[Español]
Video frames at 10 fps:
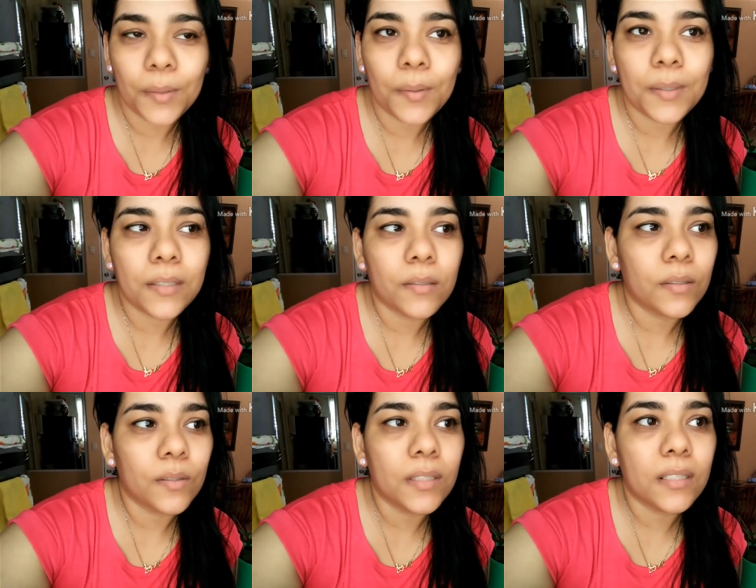y todo eso.
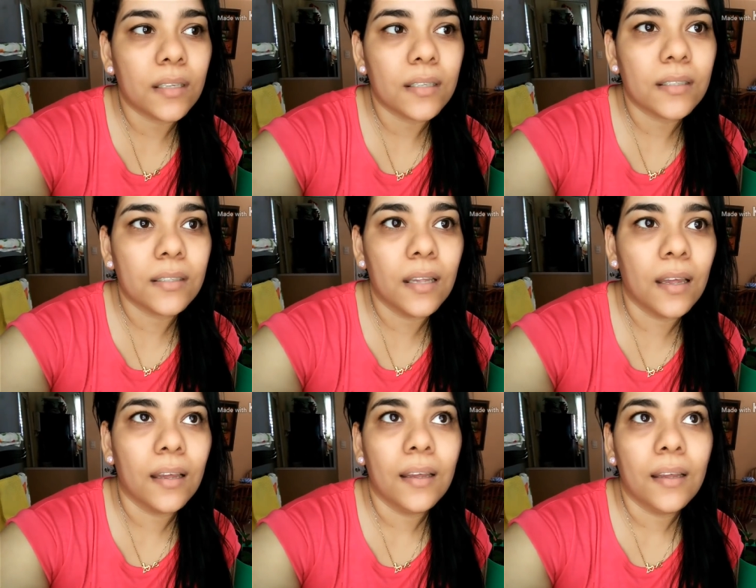Entonces
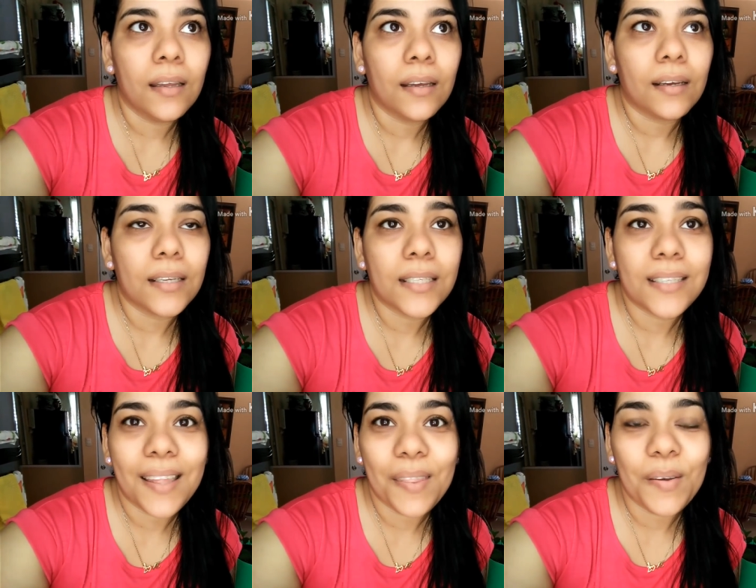
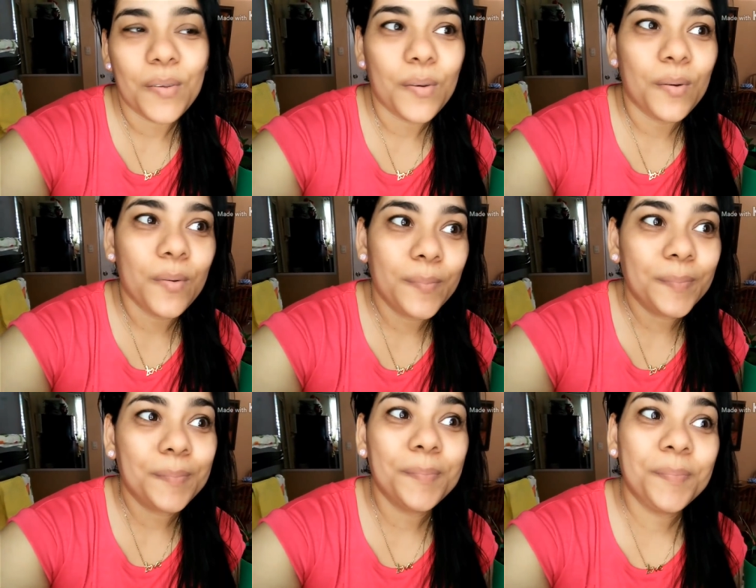gracias a Dios yo
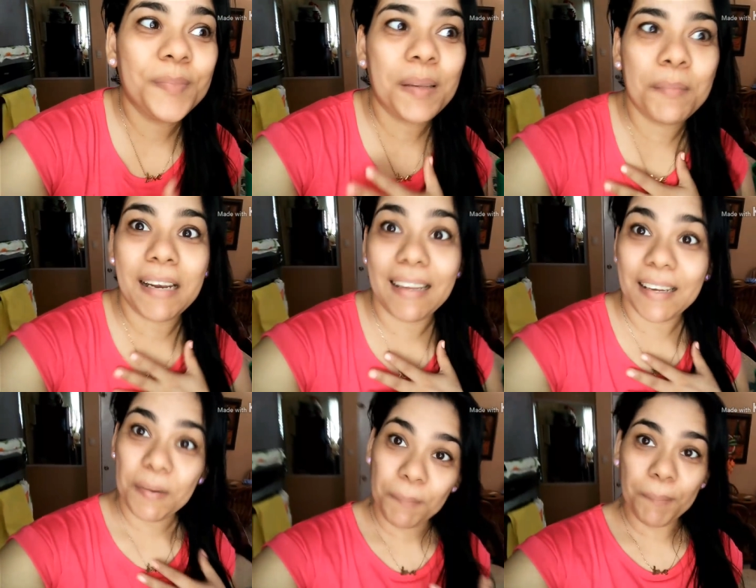mm, me
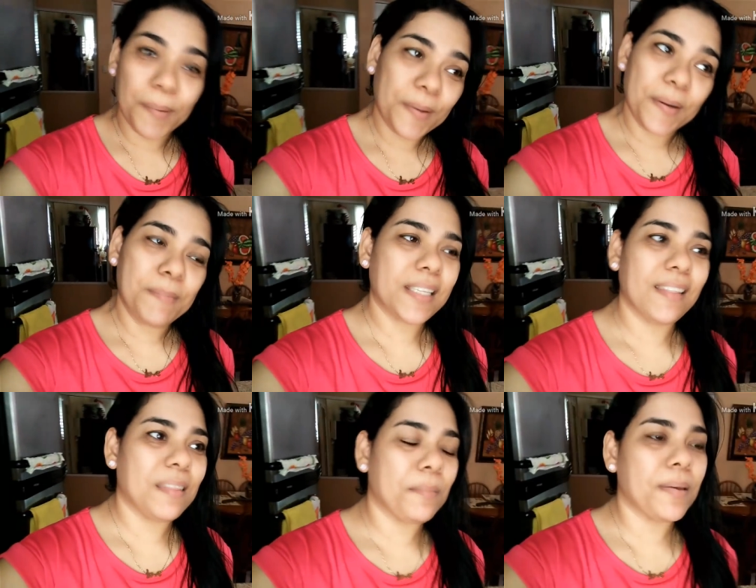alegré un poco, me
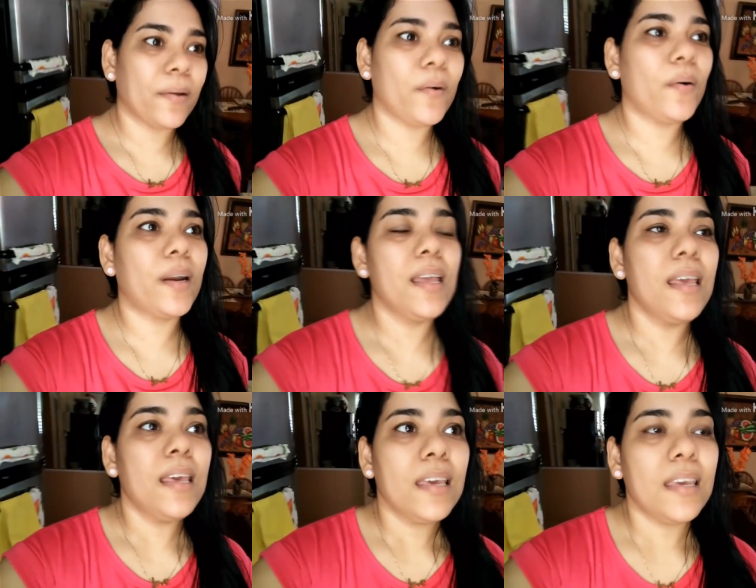sentí mejor
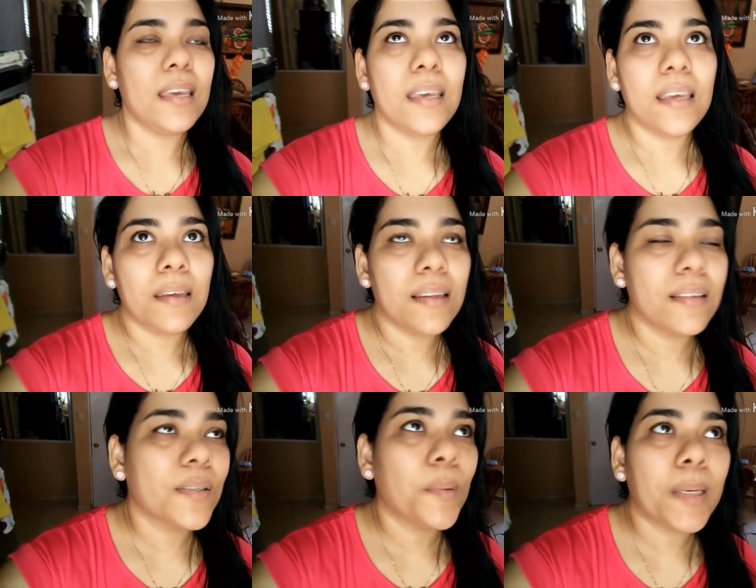
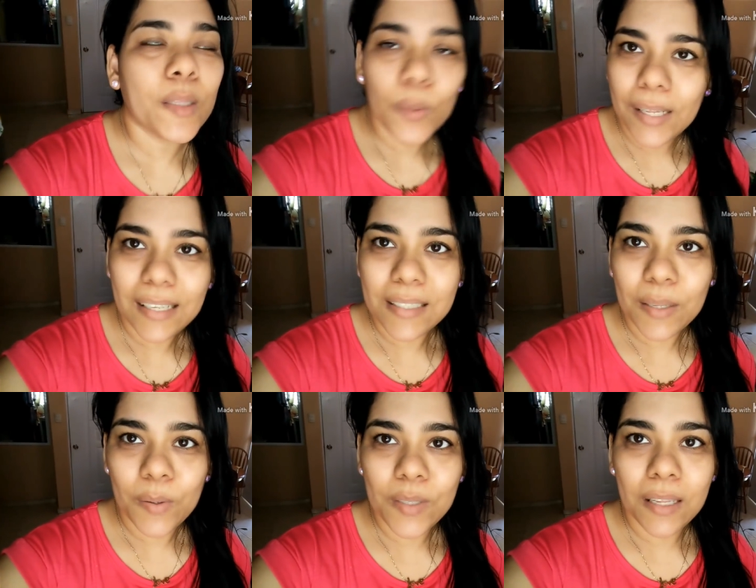y sobre todas las
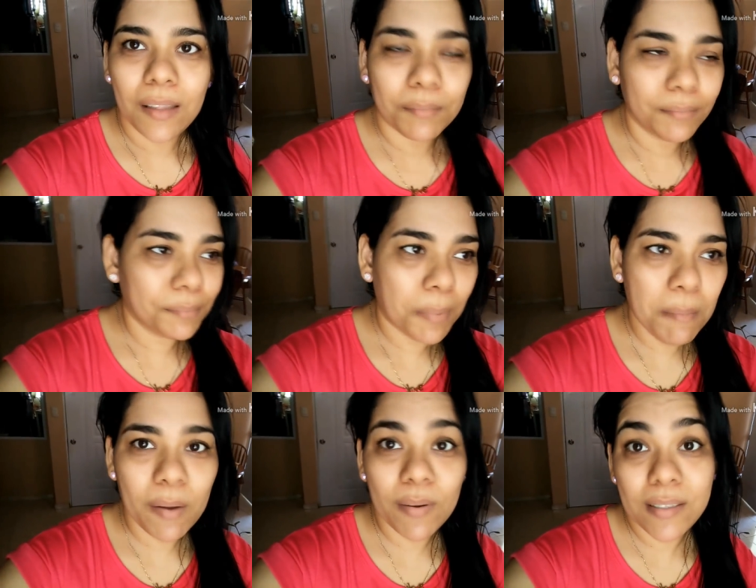cosas,
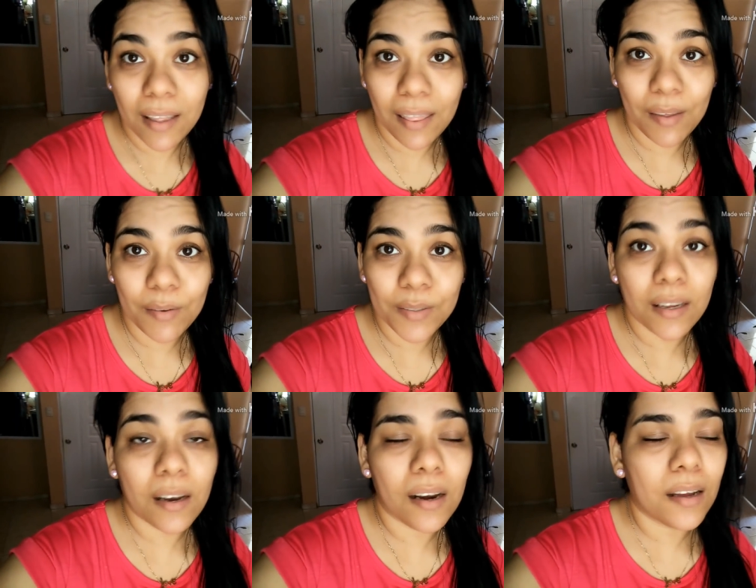primero está
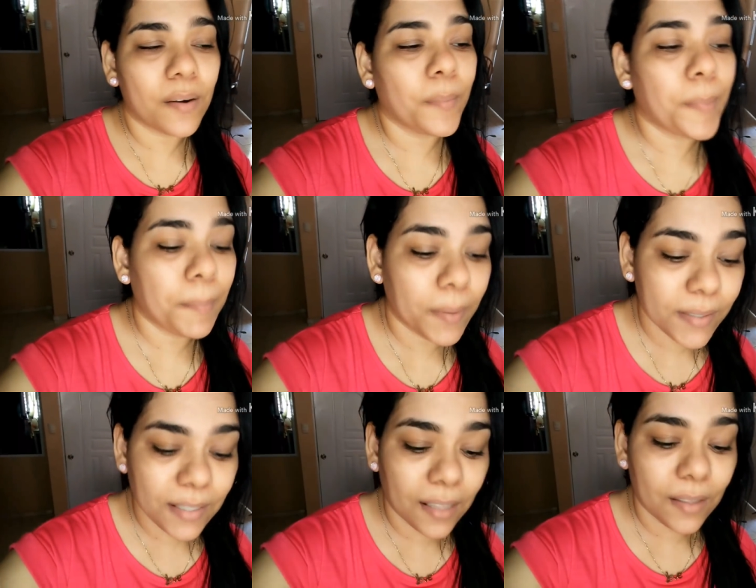Dios, claro,
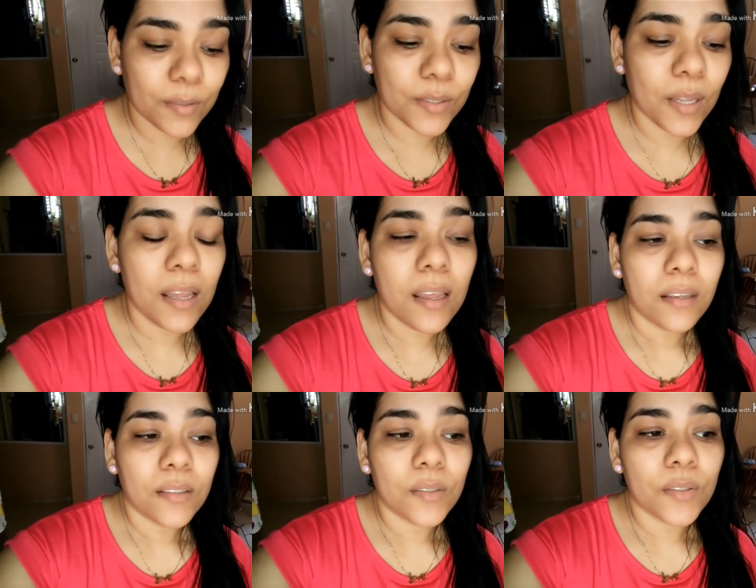primero está Dios.
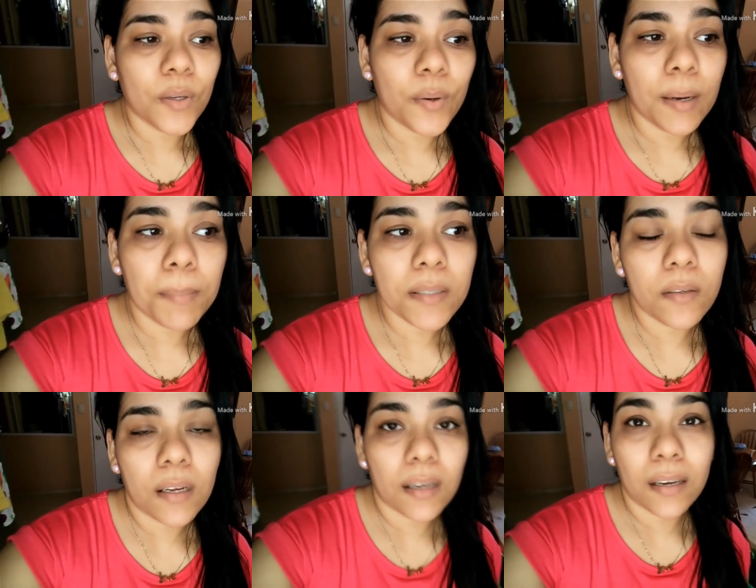Yo soy una
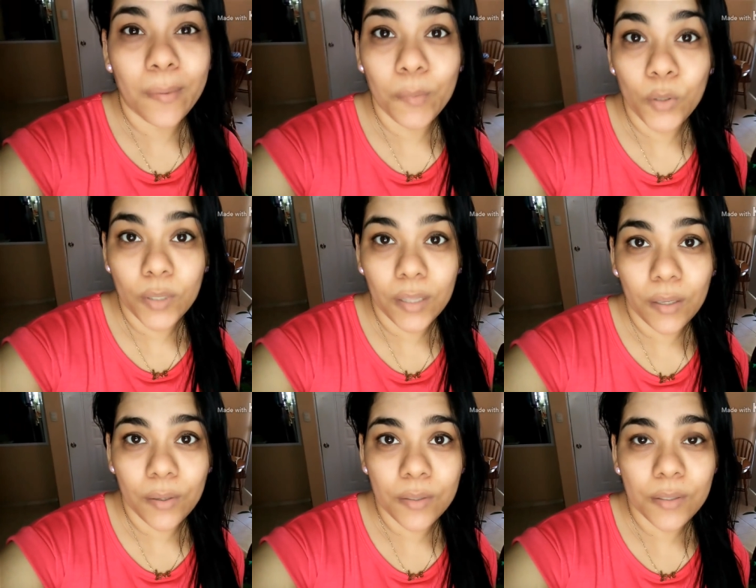persona que creo mucho en
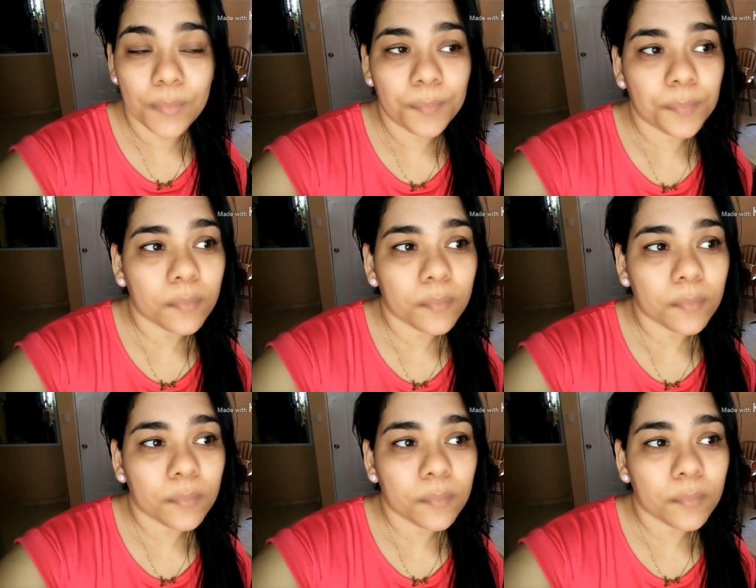Dios